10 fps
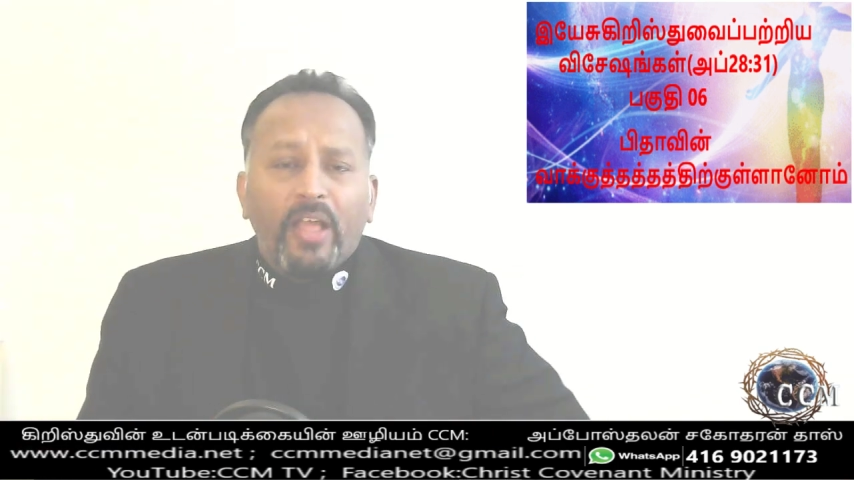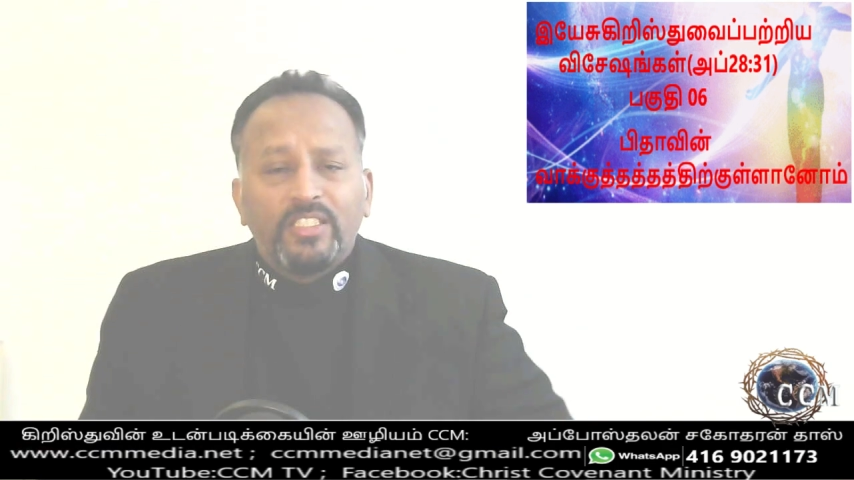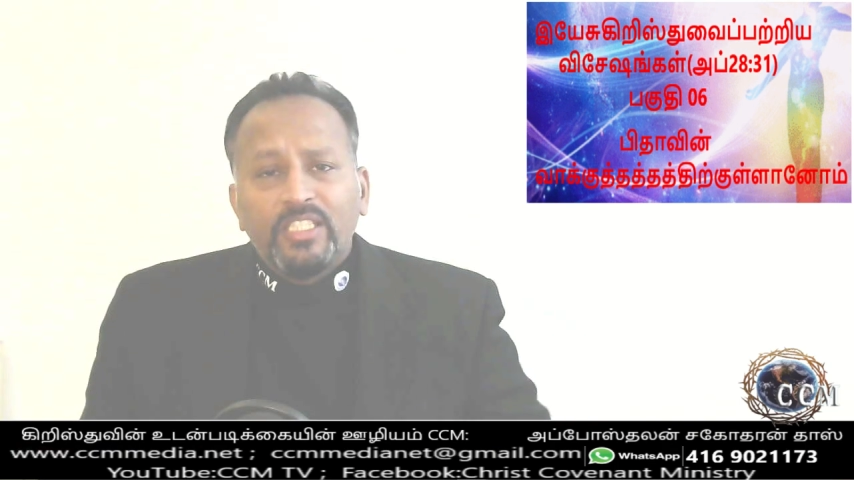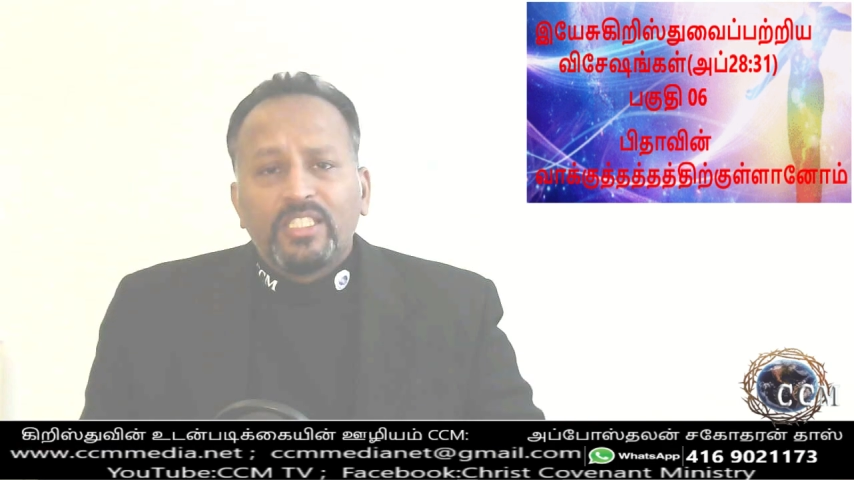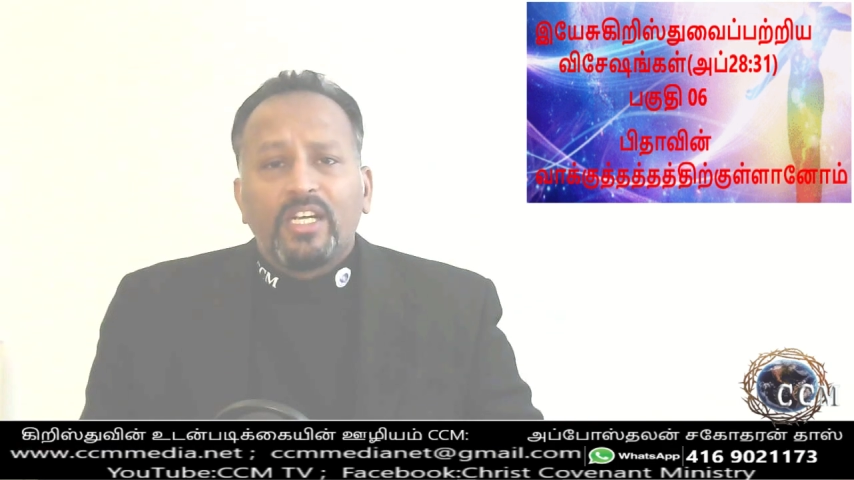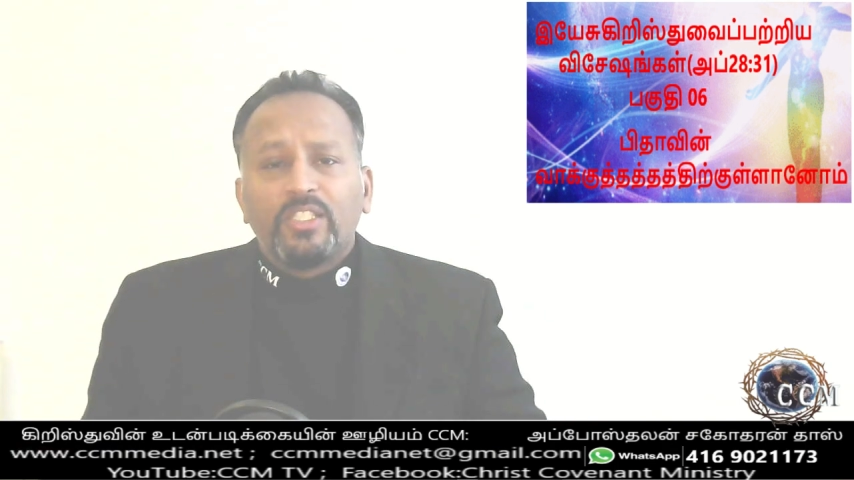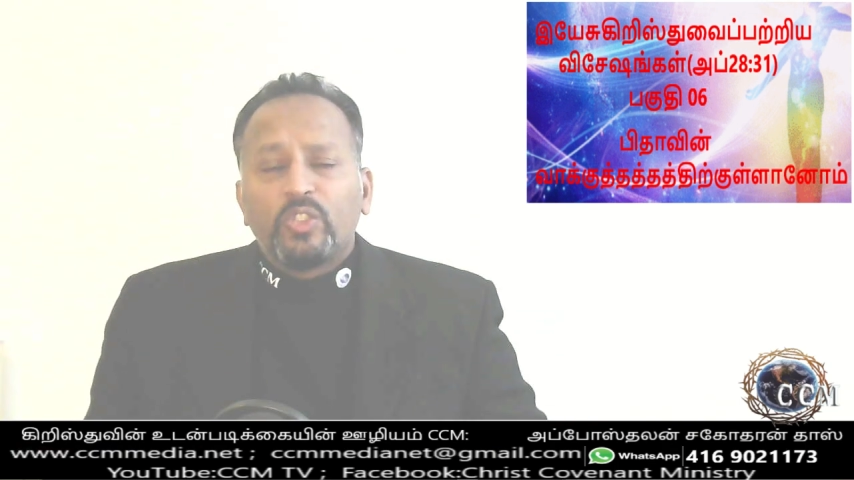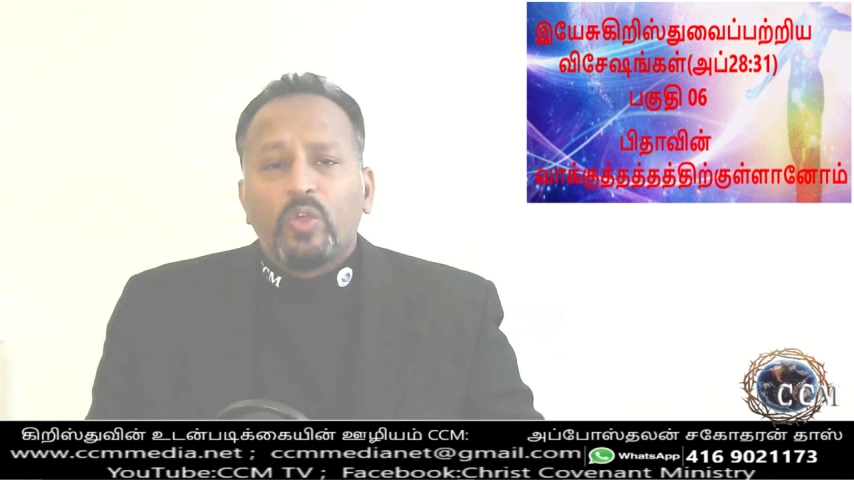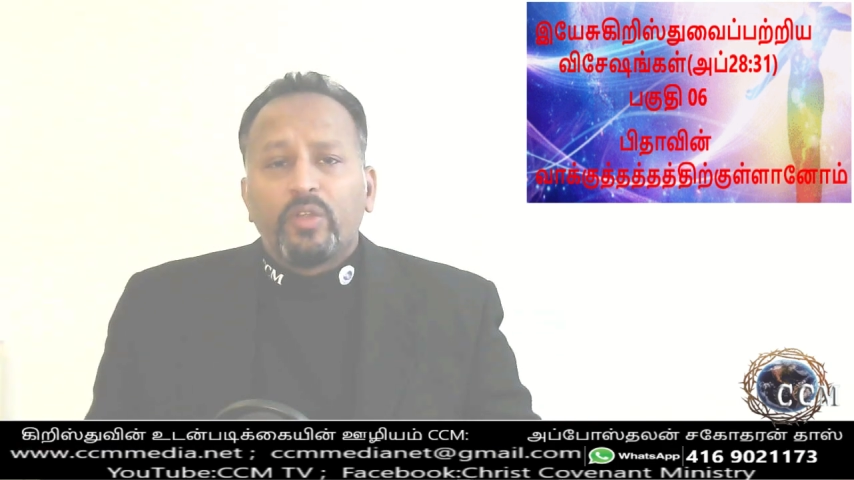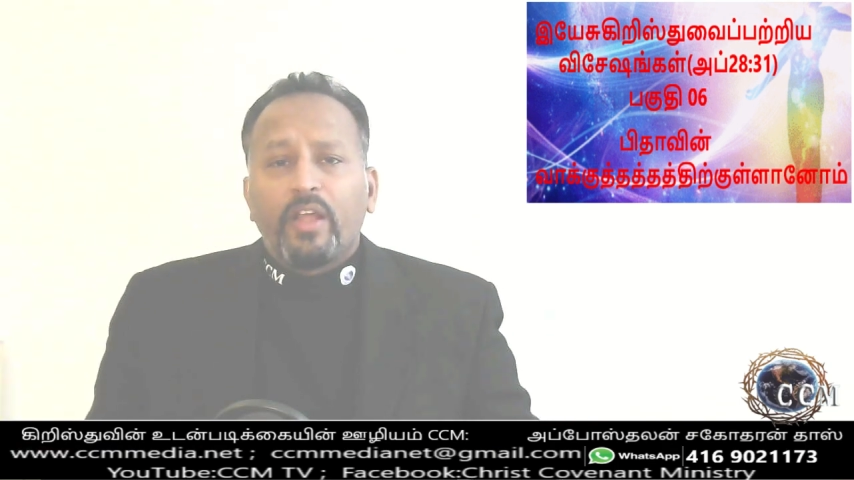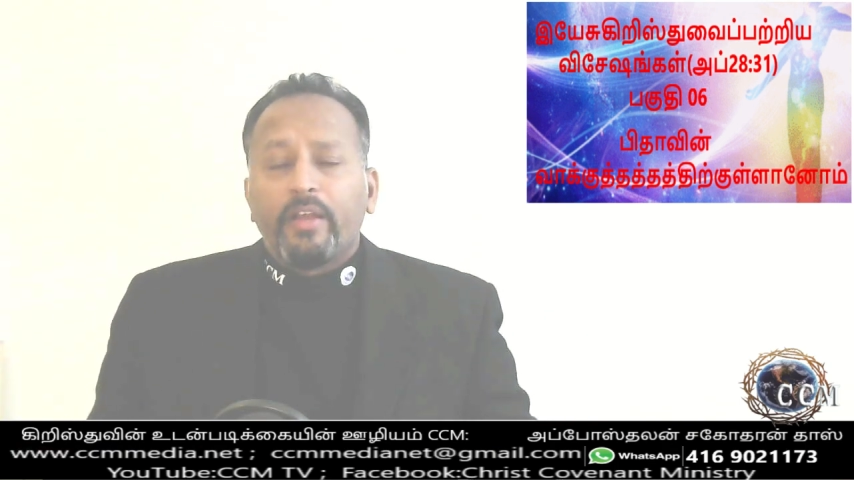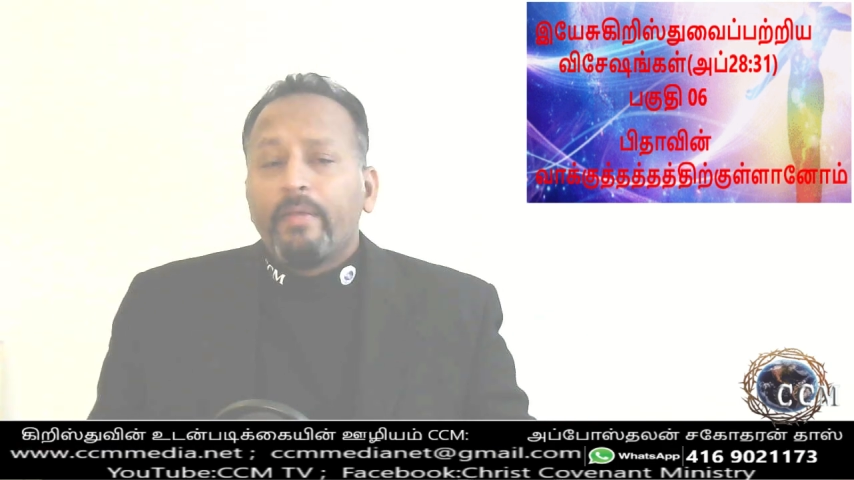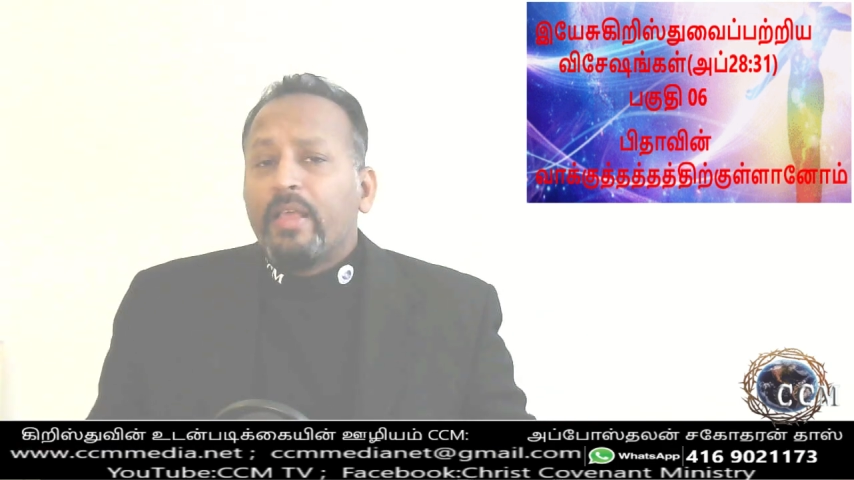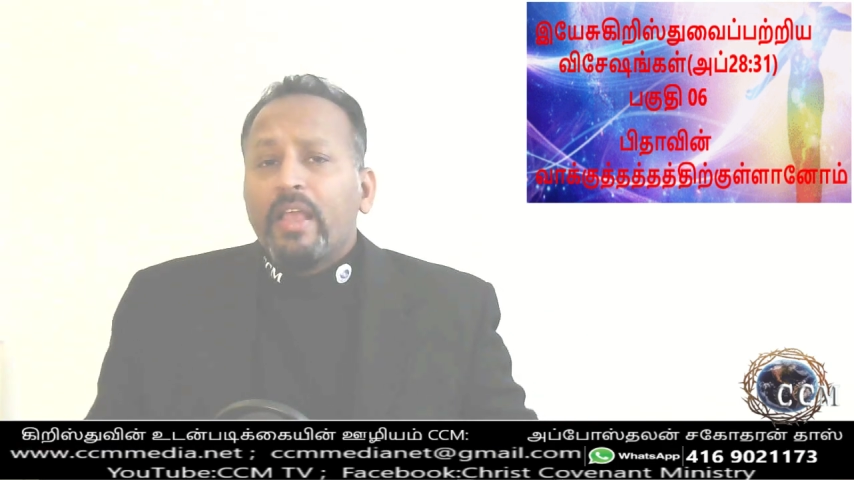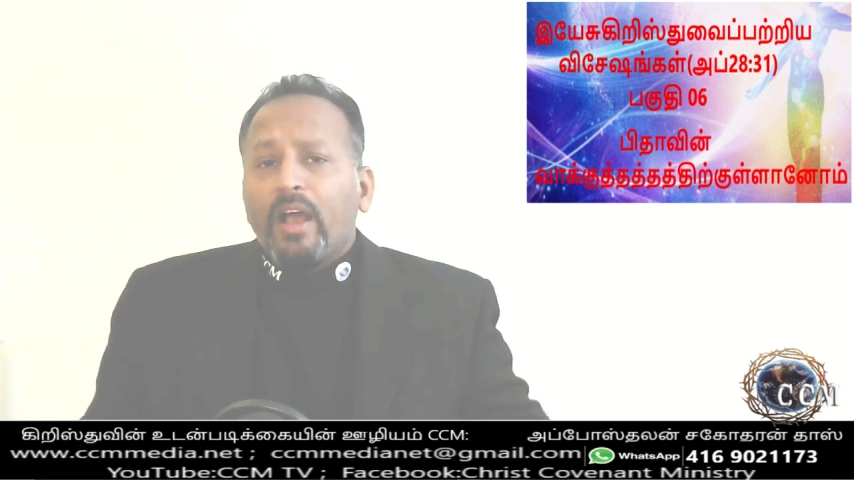சீசர்களுக்கு சொல்லுகிறார்
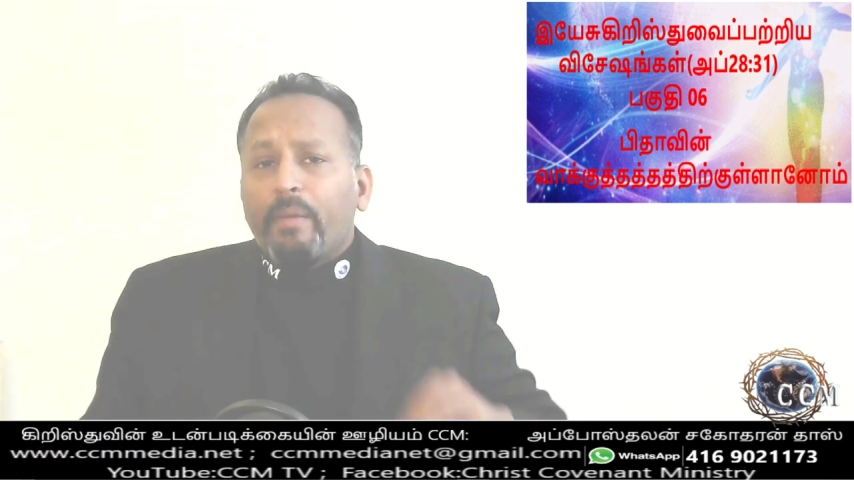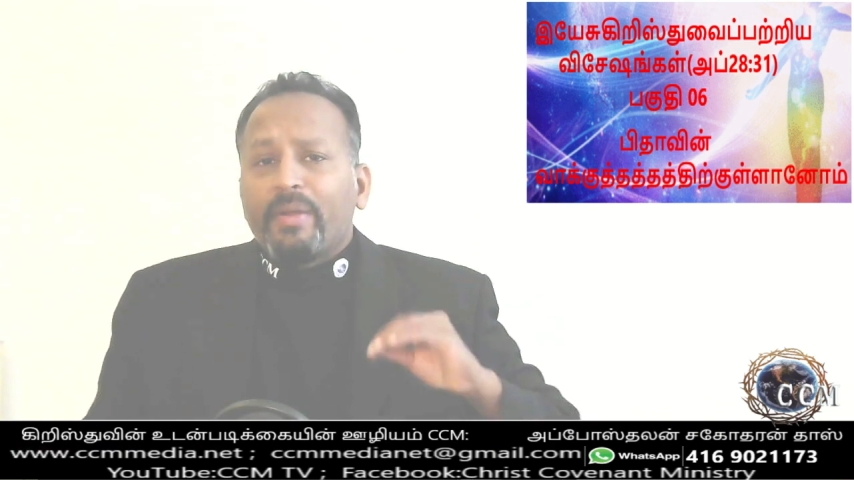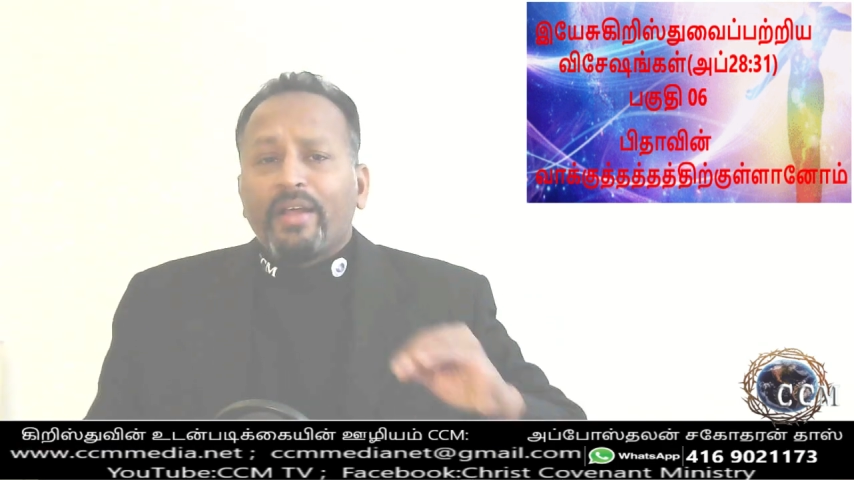அப்போ